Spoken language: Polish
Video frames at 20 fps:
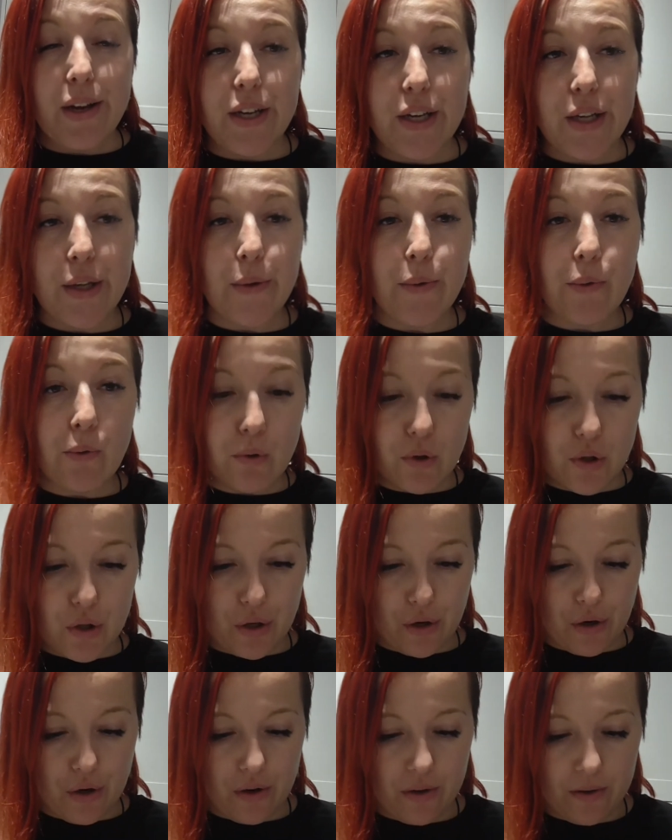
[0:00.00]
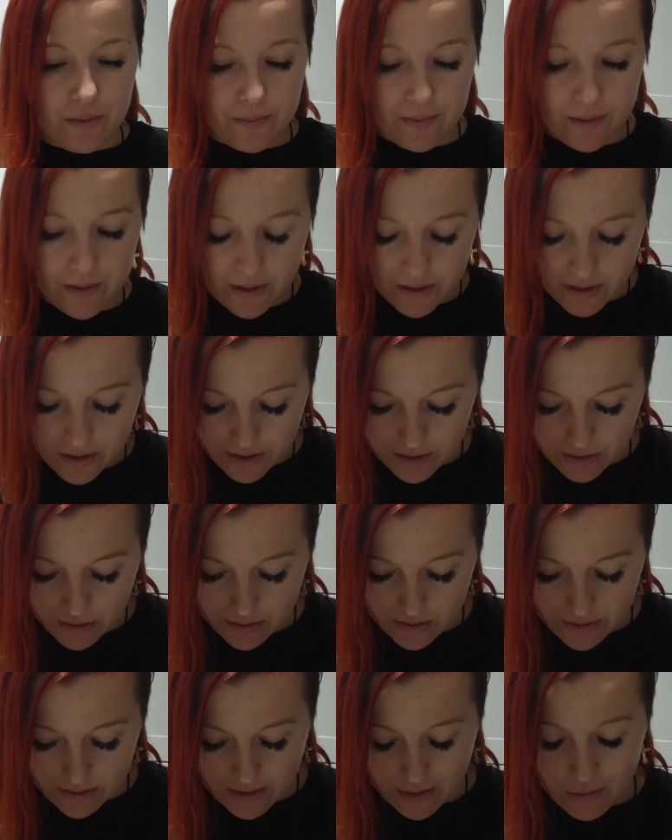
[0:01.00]
i jutro
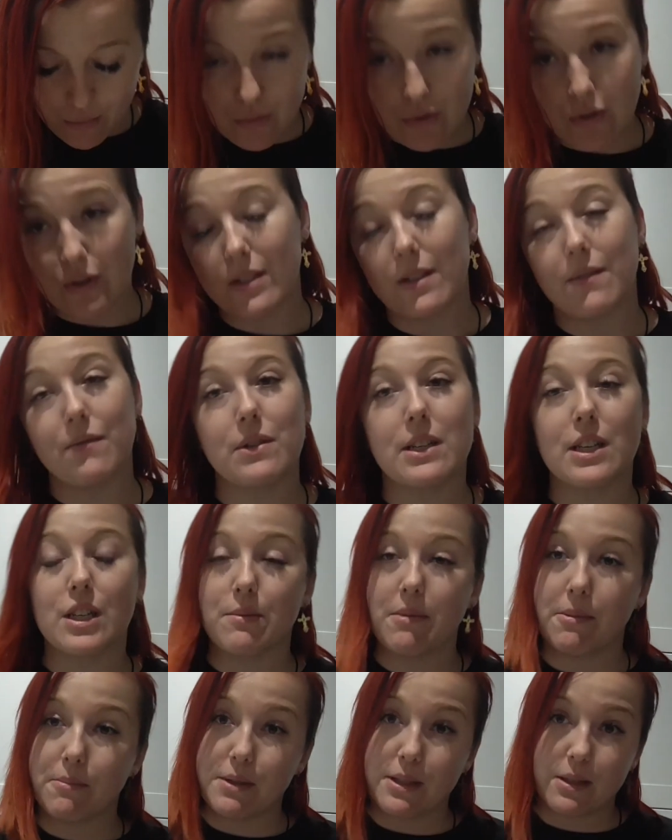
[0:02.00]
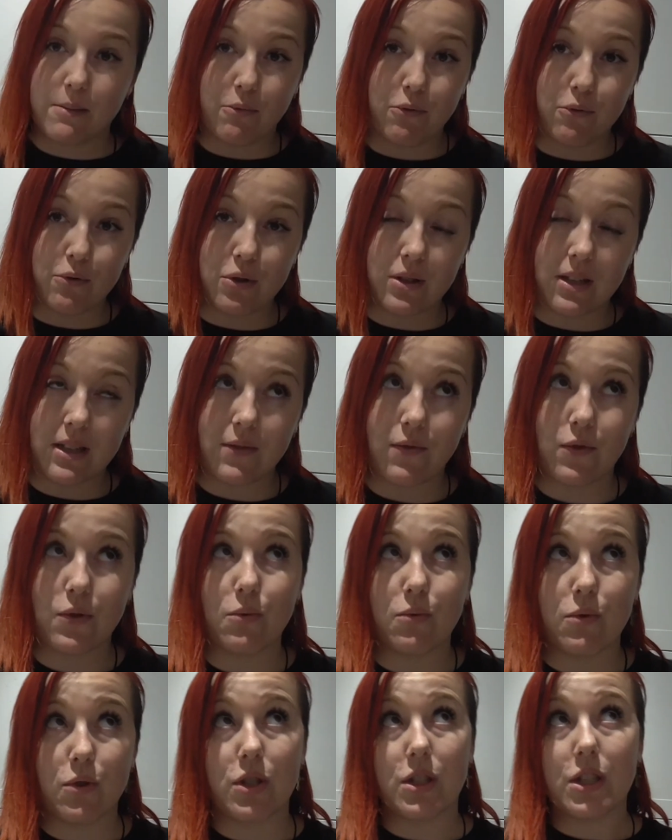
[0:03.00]
nie, jutro znowu też mam busy, bo jutro na
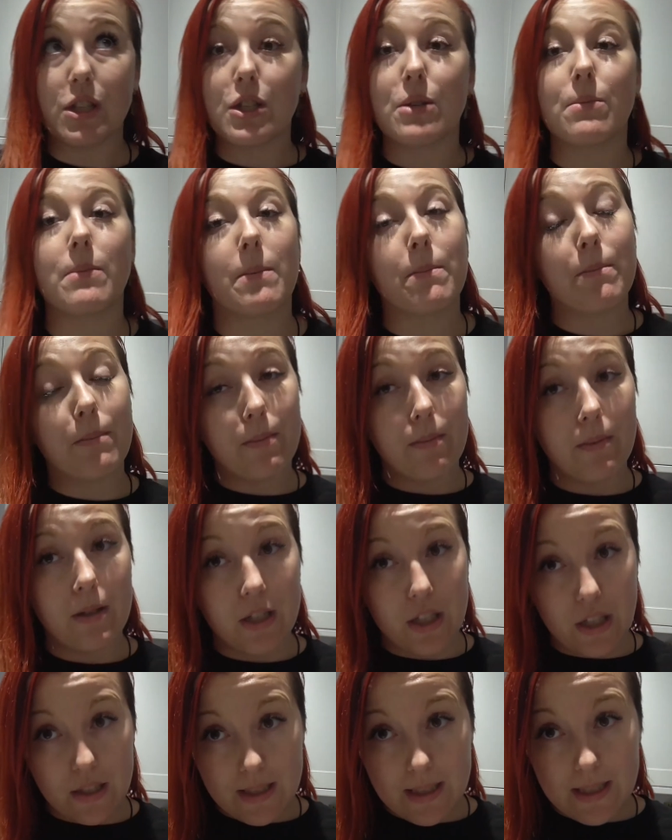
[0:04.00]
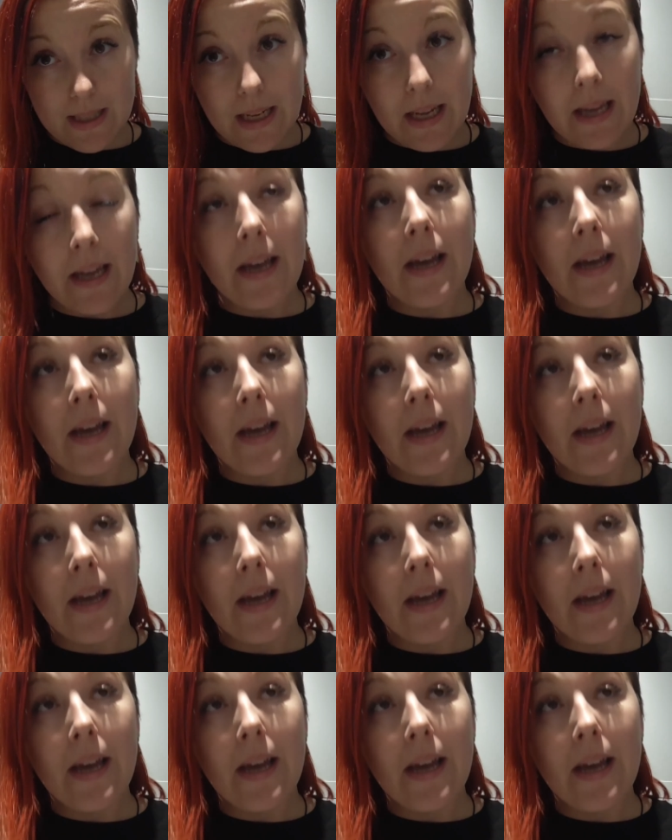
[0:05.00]
9.30 mam rzęsy,